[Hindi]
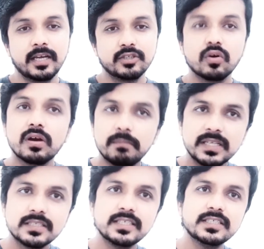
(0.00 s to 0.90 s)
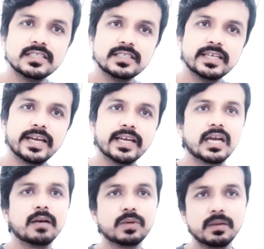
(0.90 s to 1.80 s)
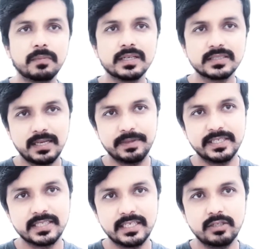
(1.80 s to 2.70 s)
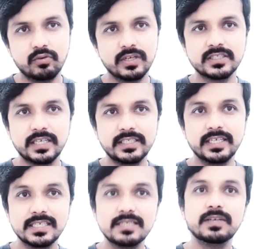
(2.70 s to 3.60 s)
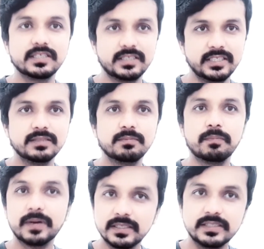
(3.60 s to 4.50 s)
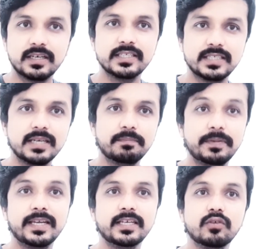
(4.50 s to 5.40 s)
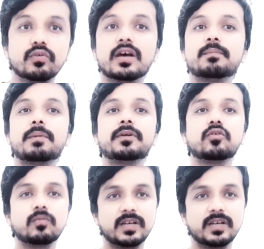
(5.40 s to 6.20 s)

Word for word: सो कंपलसरी चीज़ ये है कि आपके पास एमरेट्स आई होना चाहिए किसी एक्सचेंज पर जाने से पहले क्योंकि आप अपनी होम